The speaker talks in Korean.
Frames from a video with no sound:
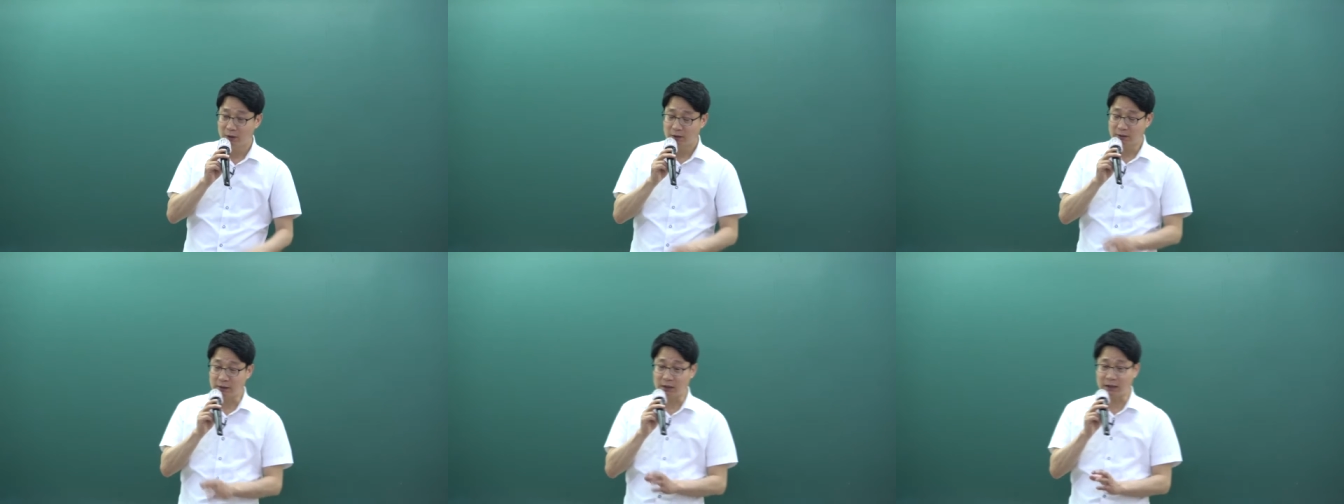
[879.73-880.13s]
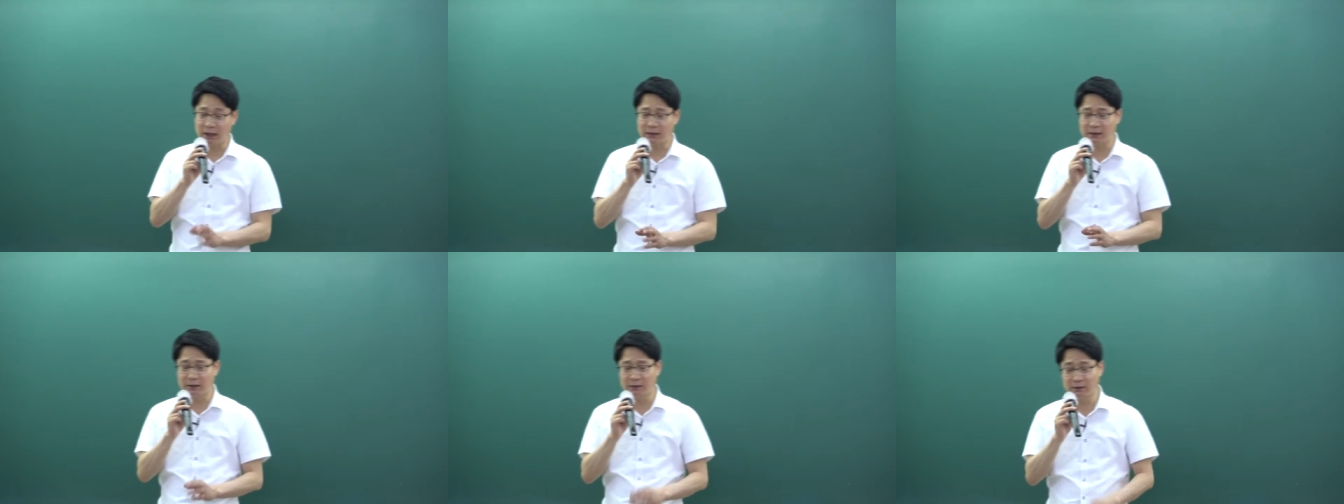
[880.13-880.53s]
자,
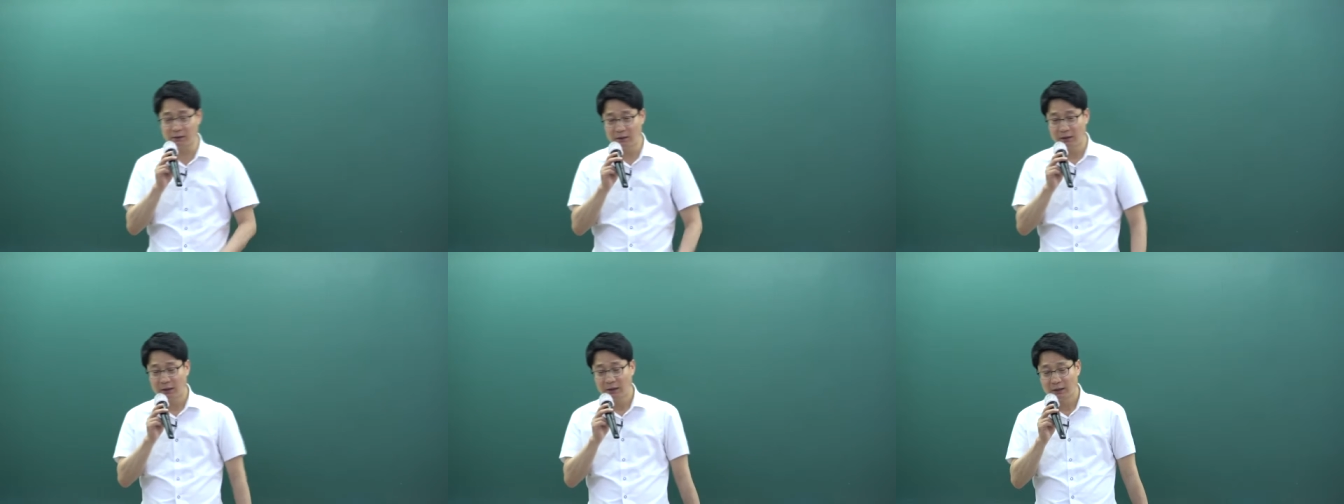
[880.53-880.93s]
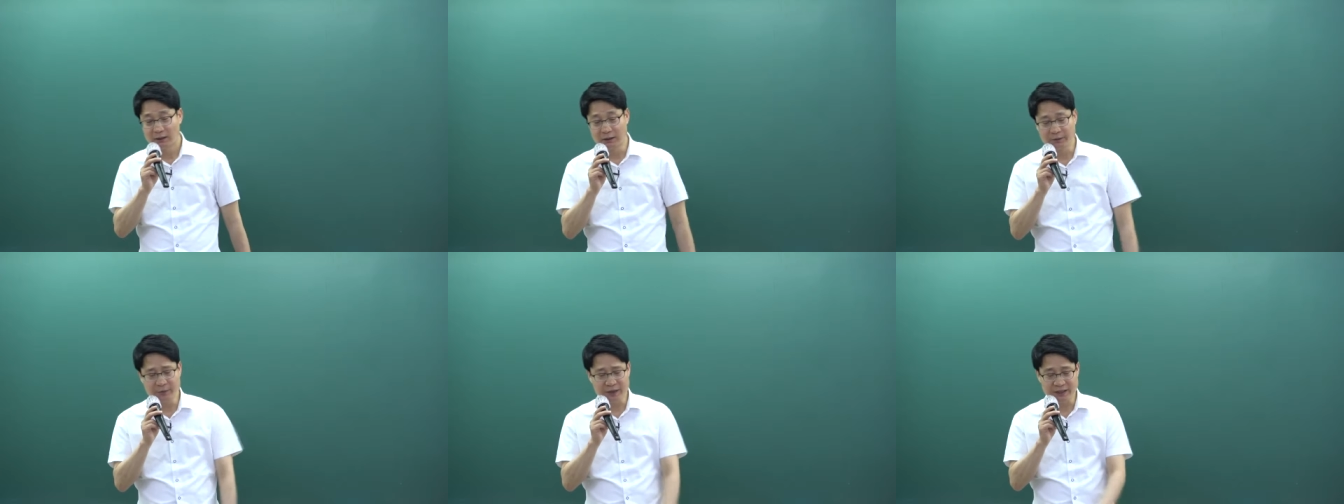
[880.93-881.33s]
가산,
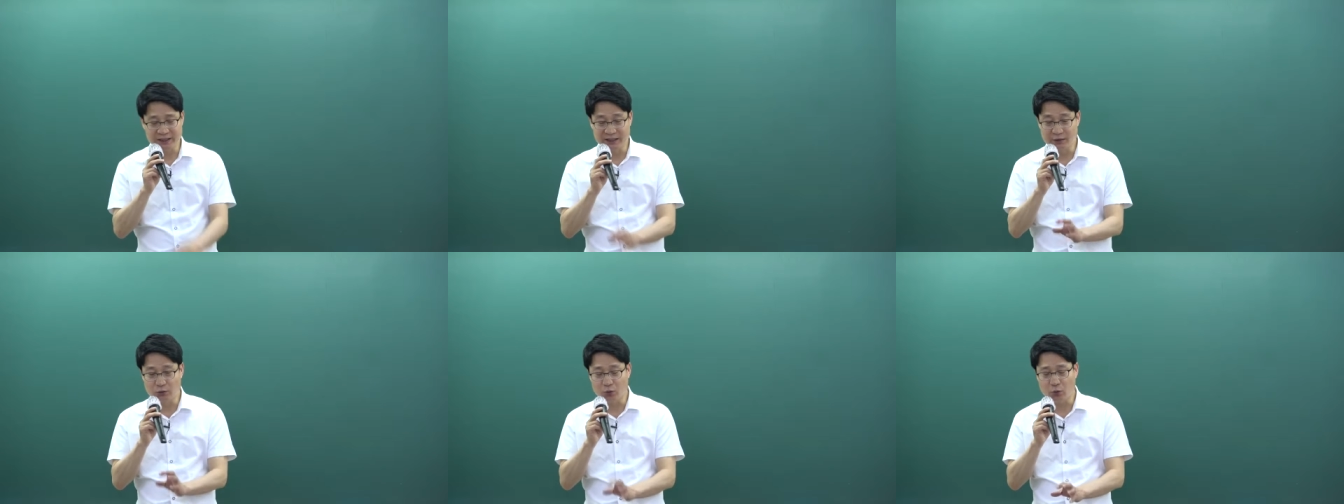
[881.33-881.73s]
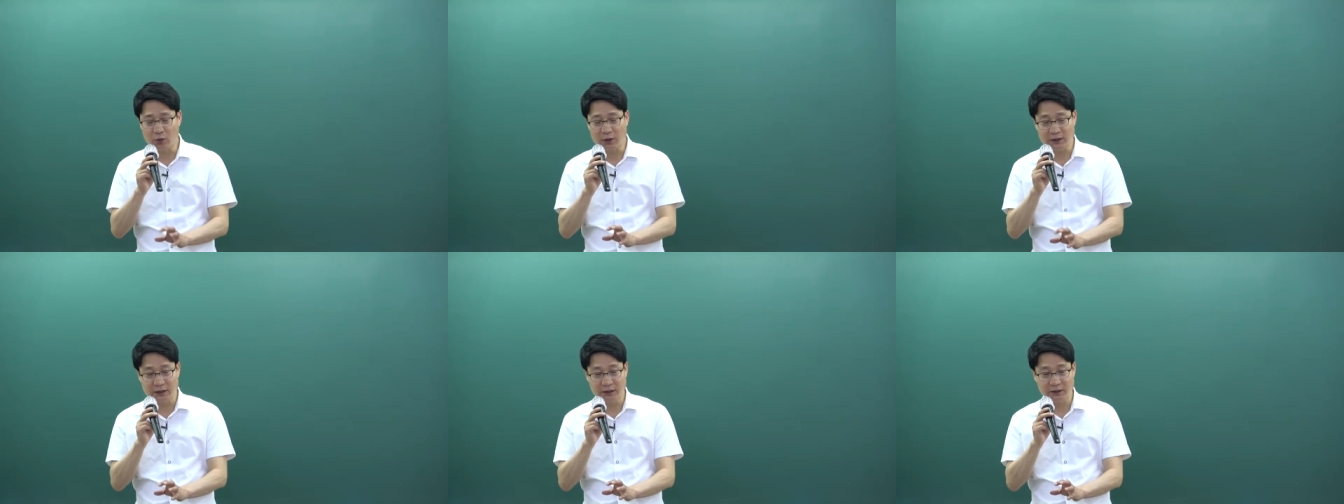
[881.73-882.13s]
금의
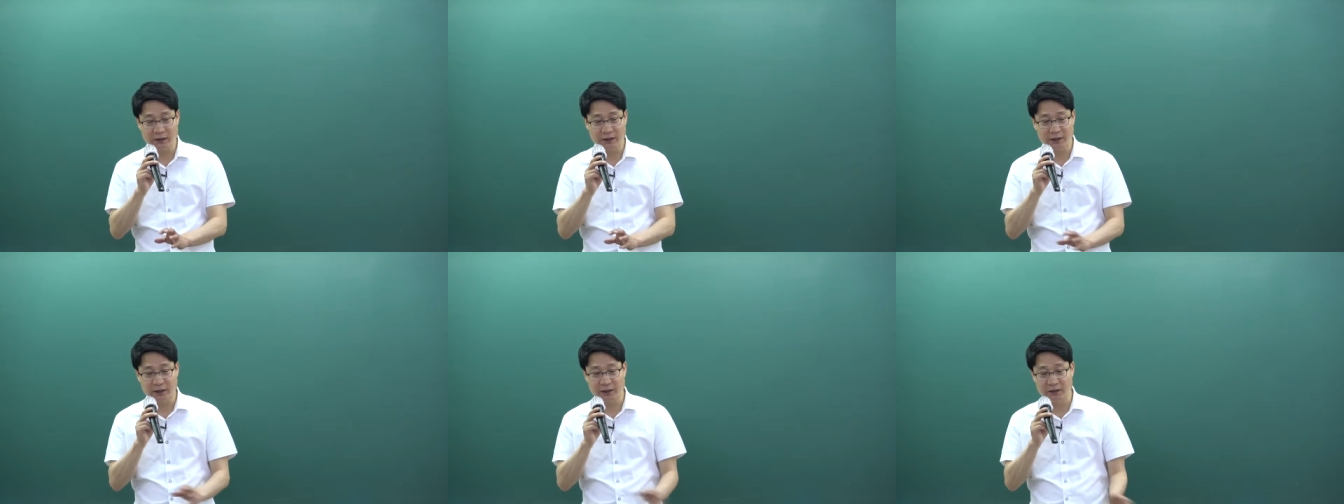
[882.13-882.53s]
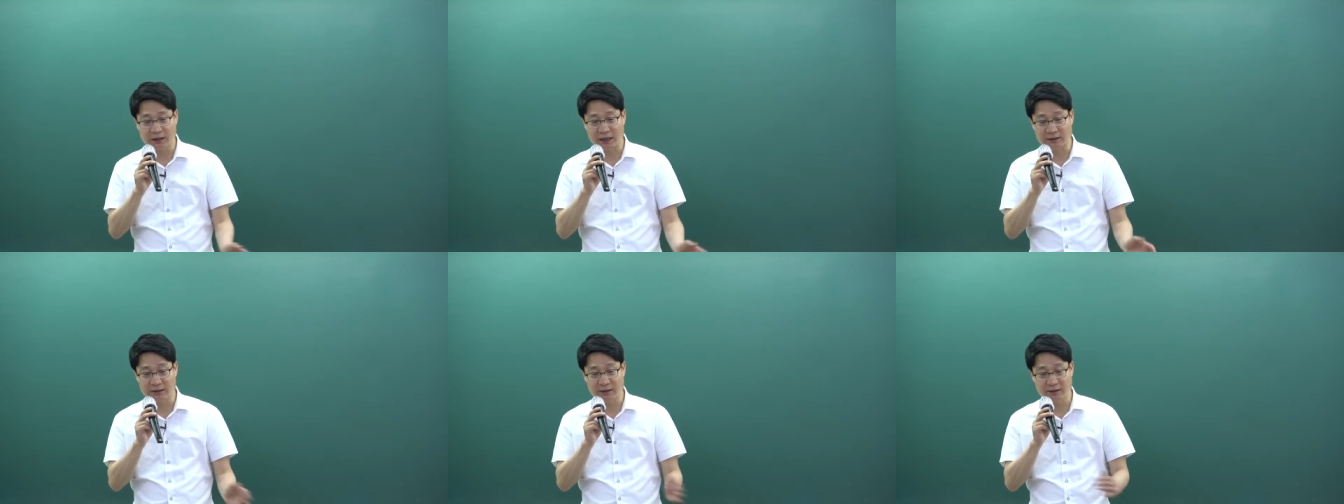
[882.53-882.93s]
기초가 되는 가액에는
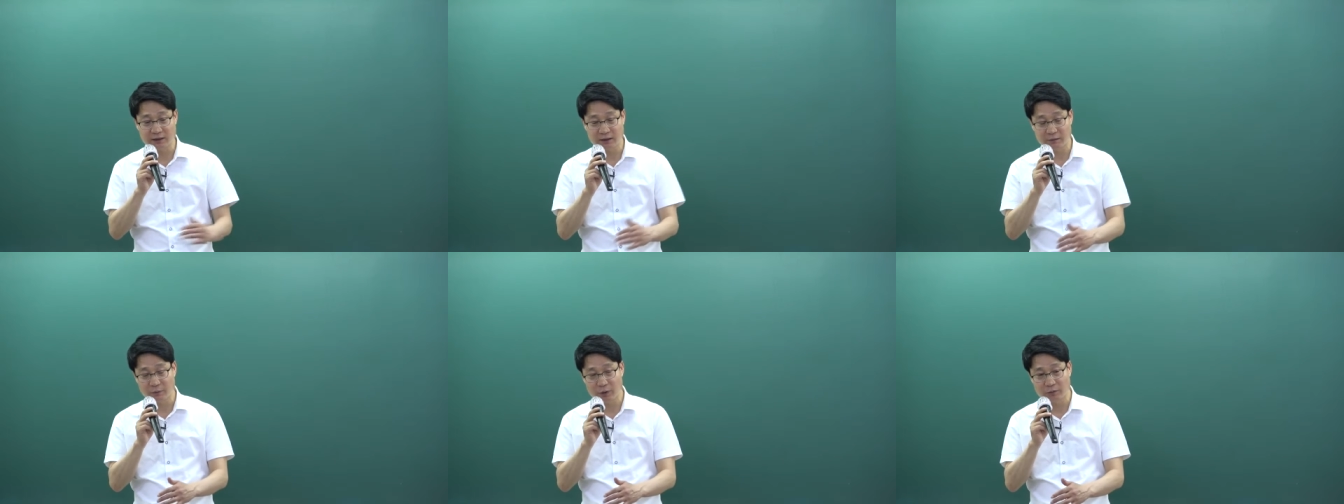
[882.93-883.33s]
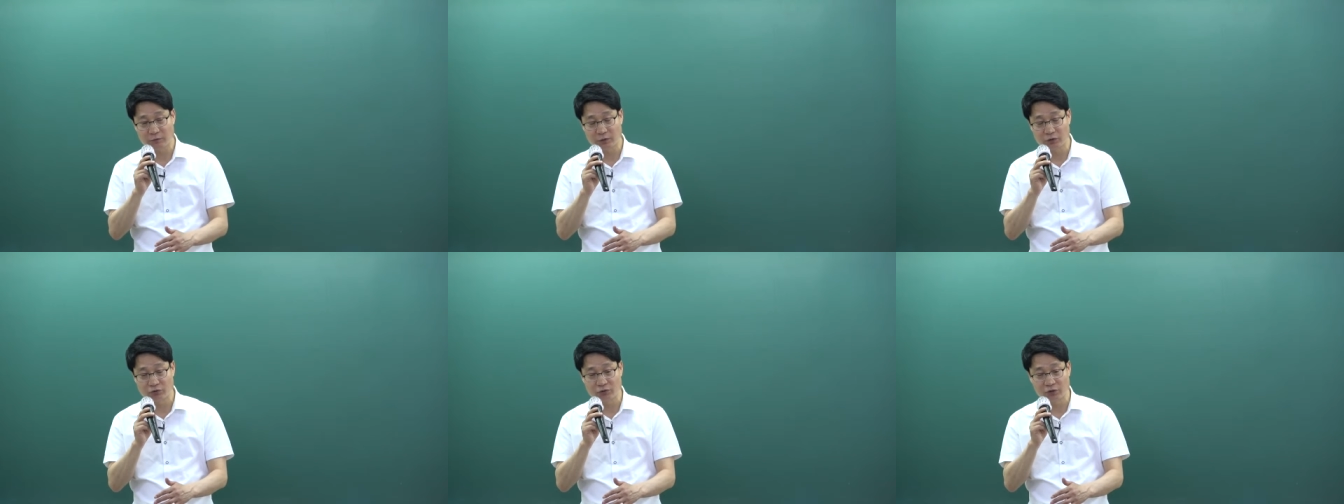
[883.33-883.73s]
가산세가
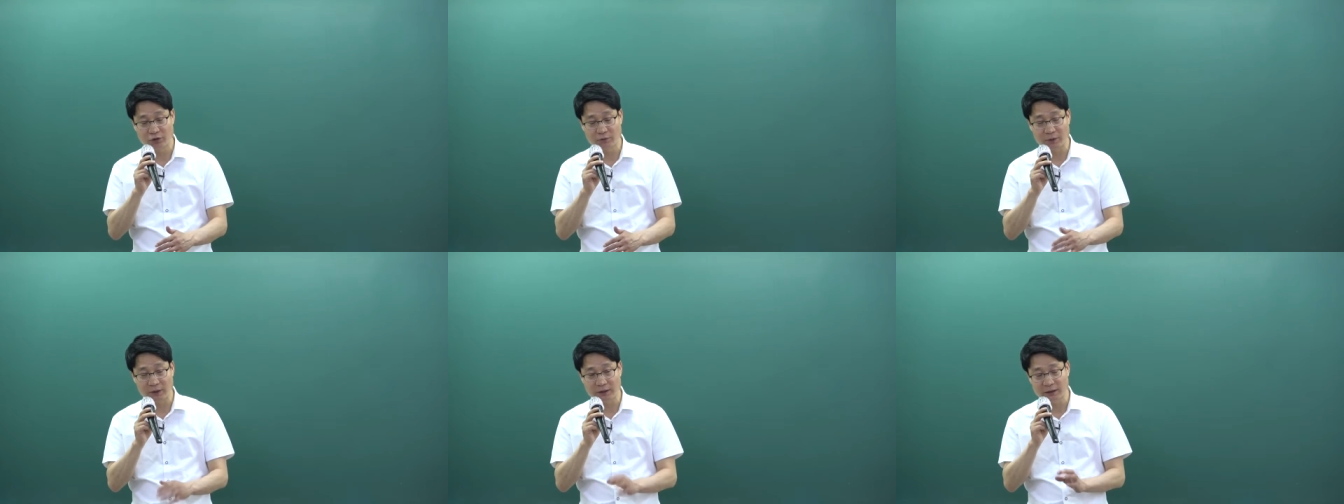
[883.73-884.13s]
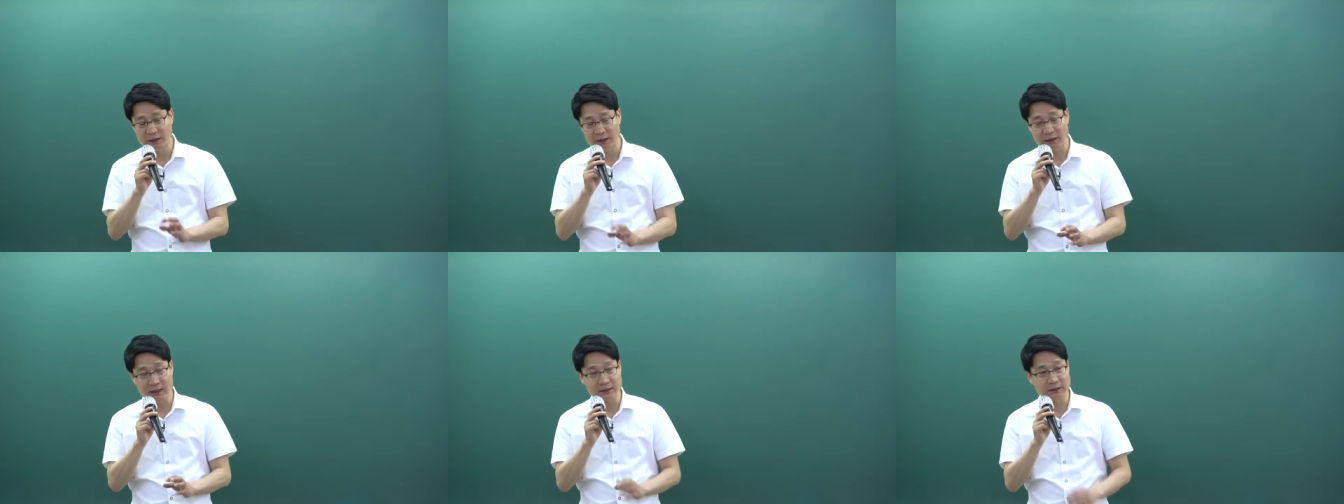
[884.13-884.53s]
포함될 수도 있지만
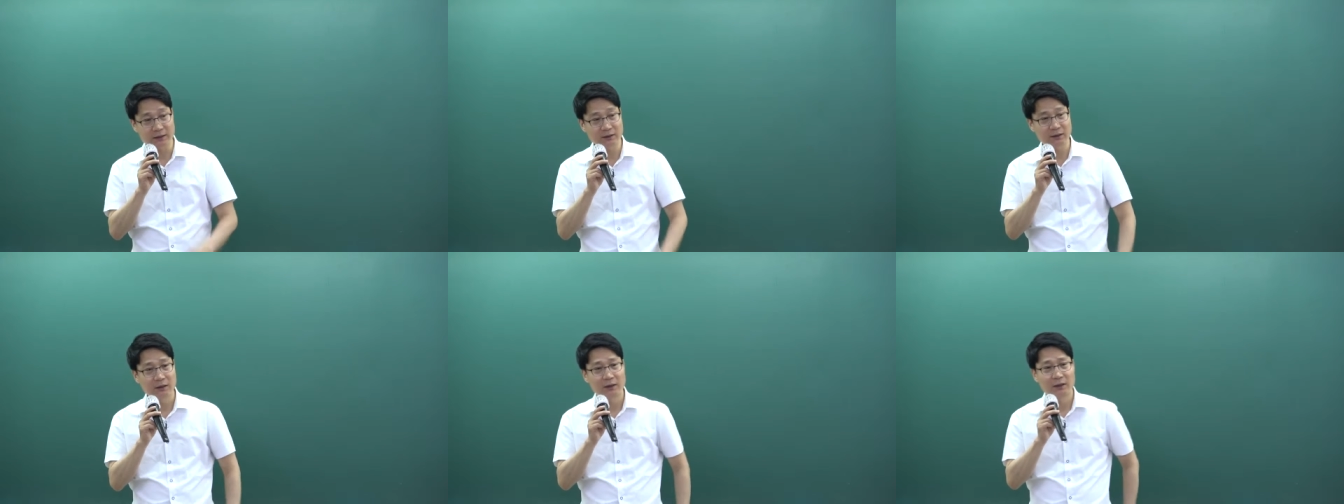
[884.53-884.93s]
가산